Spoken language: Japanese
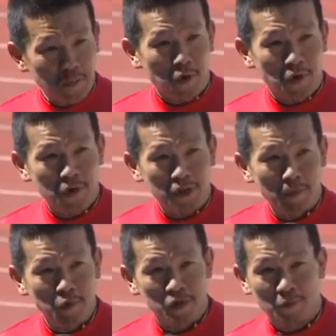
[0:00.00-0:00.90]
いつも
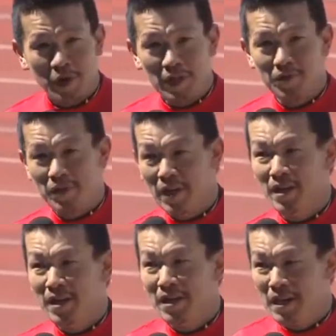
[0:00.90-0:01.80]
サポートしてもらってるんで、
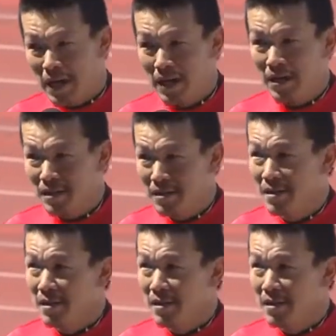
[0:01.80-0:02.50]
はい